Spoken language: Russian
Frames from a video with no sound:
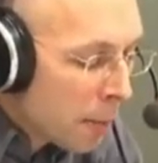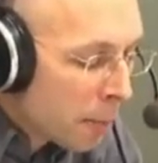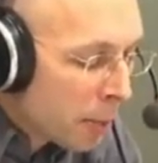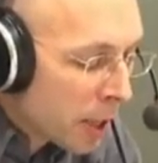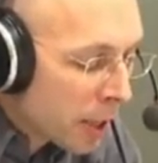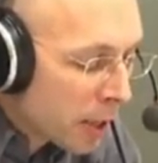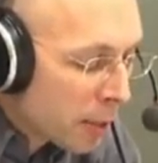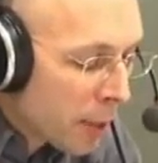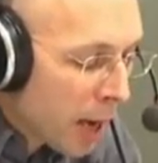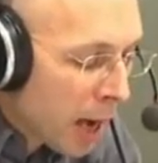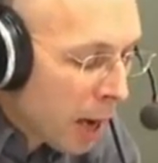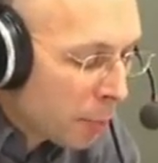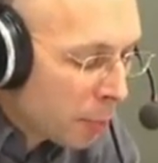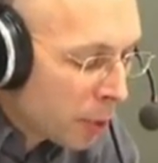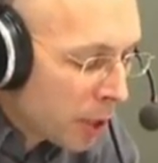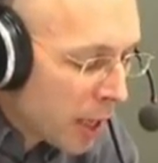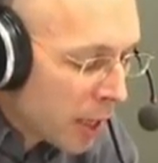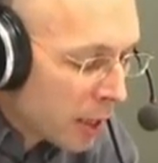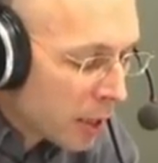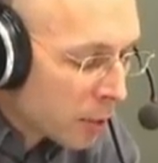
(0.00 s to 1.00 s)
При этом
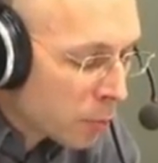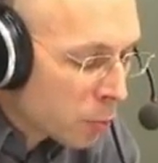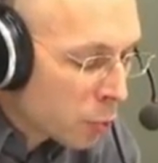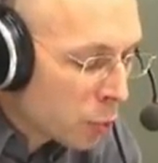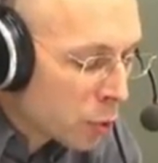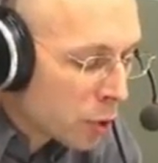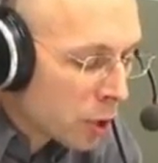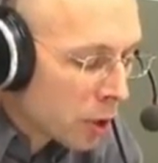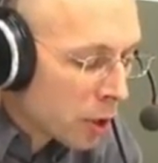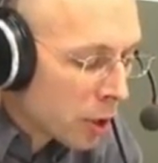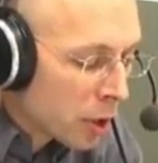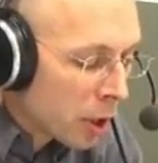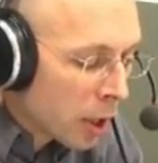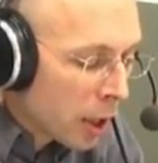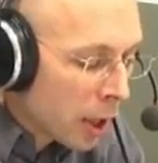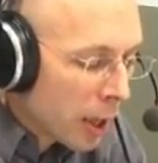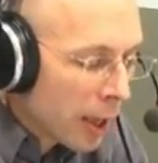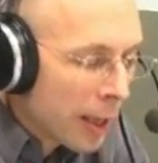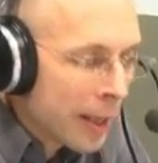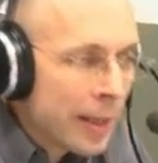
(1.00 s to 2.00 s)
оплата будет
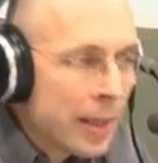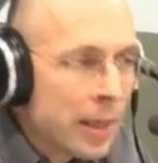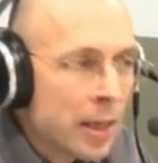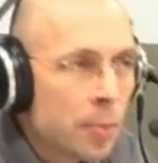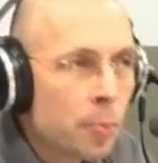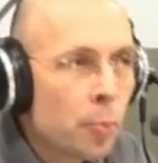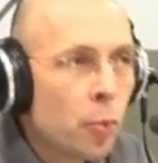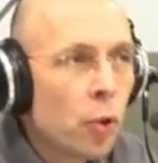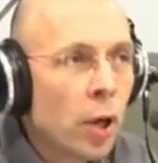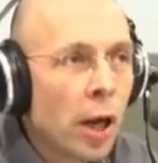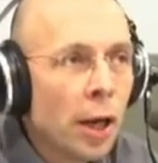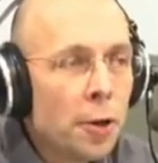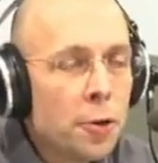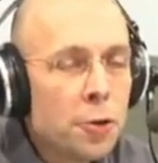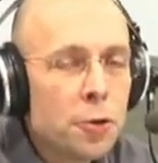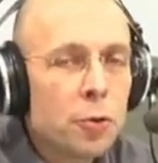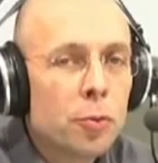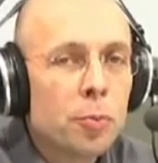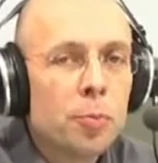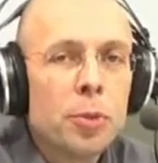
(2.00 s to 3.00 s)
не по
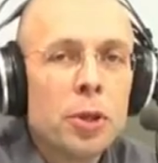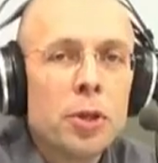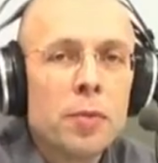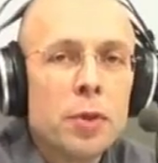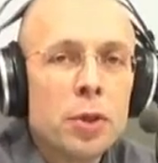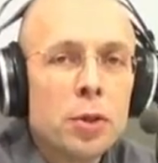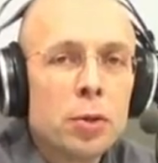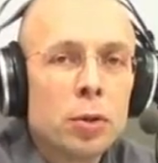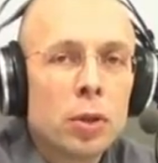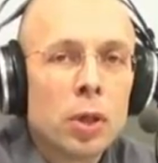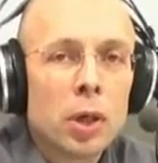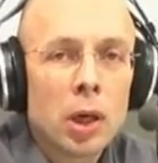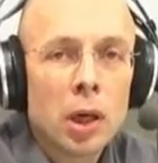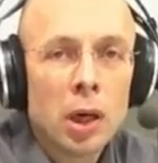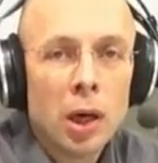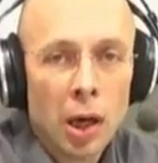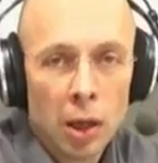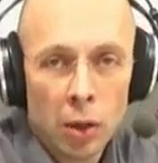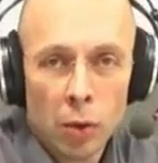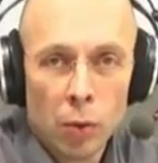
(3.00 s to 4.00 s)
количеству
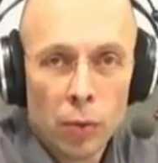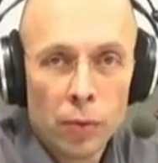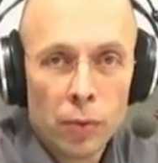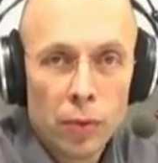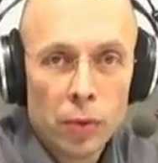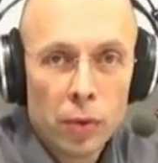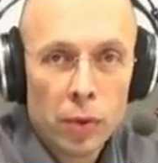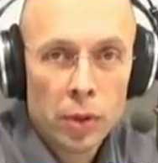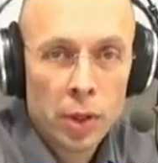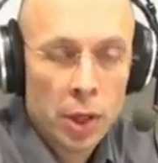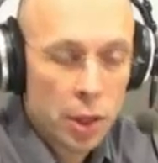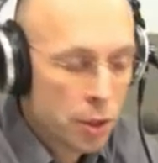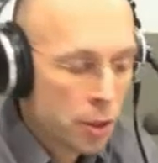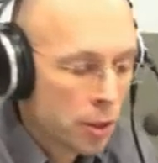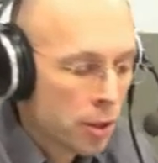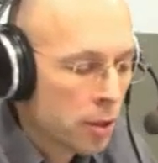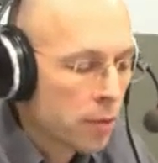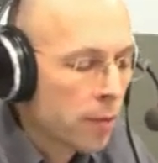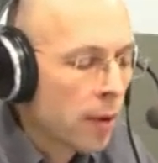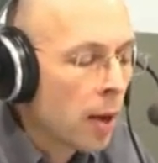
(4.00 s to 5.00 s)
перевезенных голов
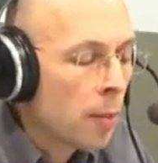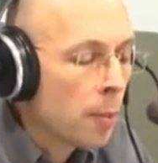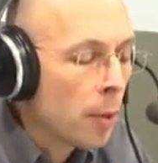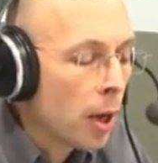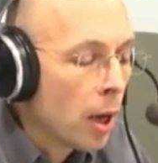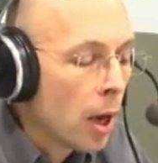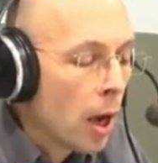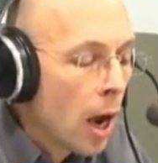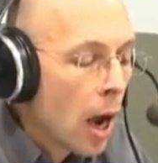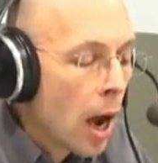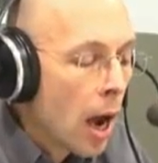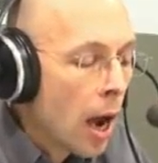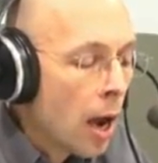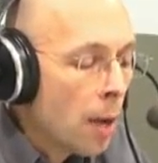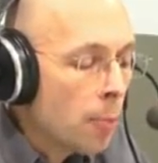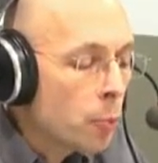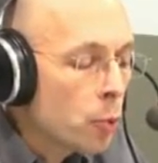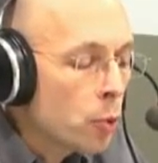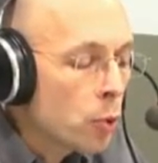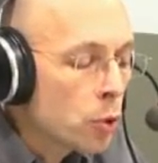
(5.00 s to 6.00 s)
наших с вами,
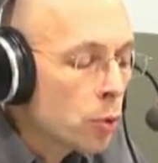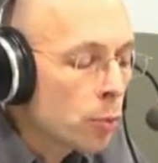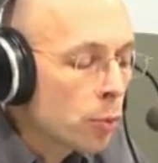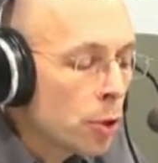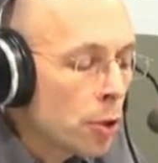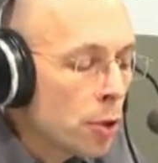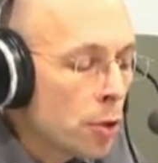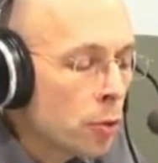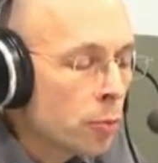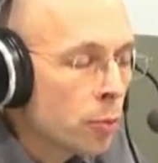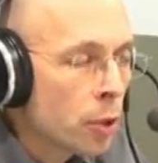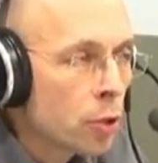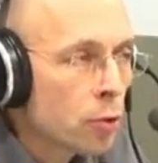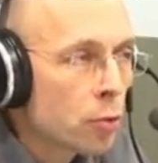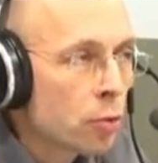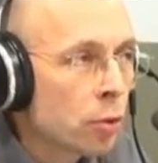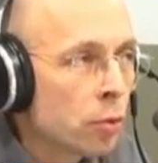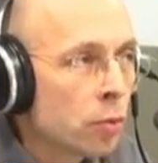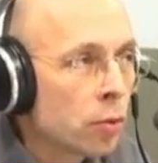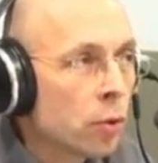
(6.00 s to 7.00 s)
а по соблюдению
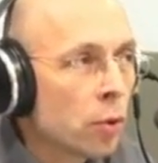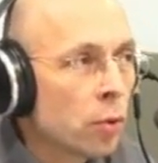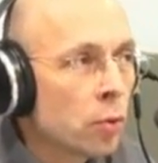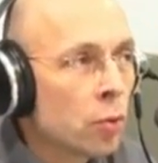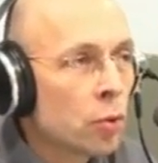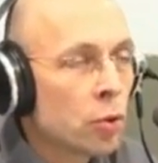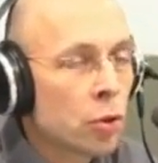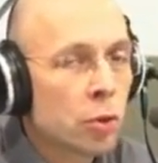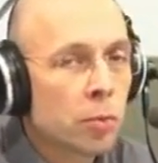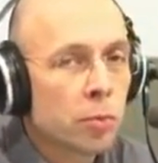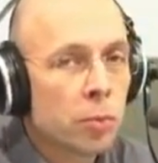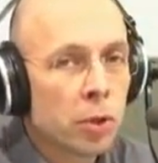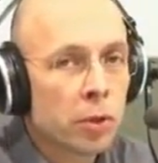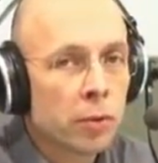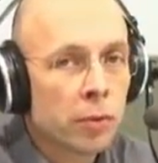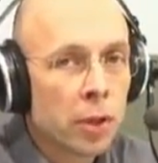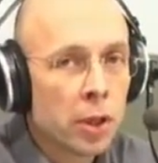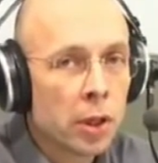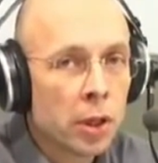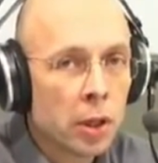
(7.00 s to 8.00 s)
маршрута. Вот он должен был
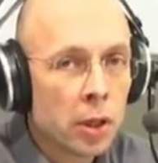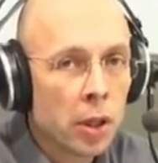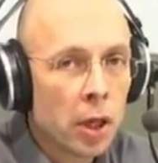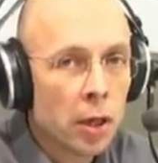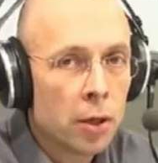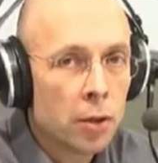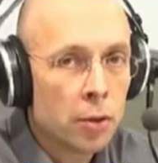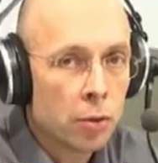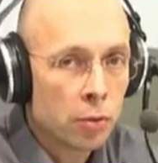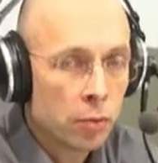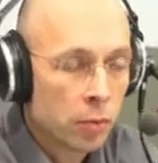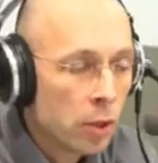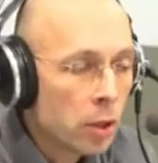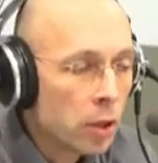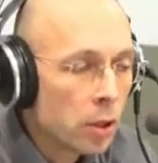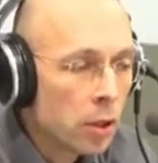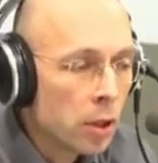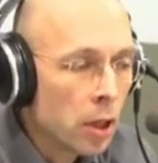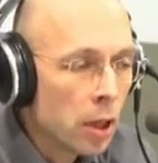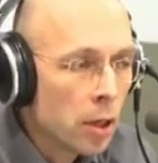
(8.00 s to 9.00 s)
выехать на линию, он
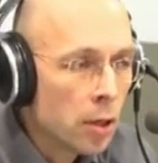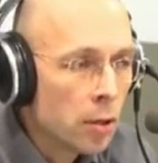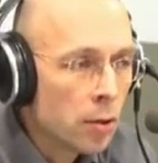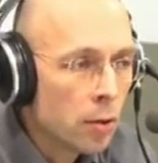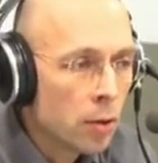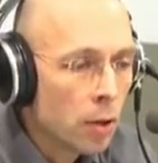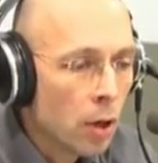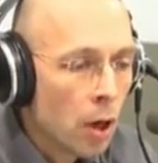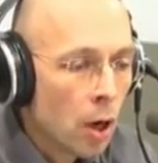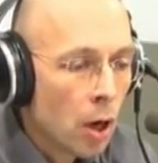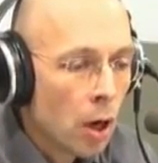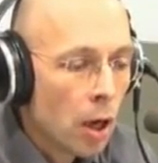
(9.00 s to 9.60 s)
выехал на линию.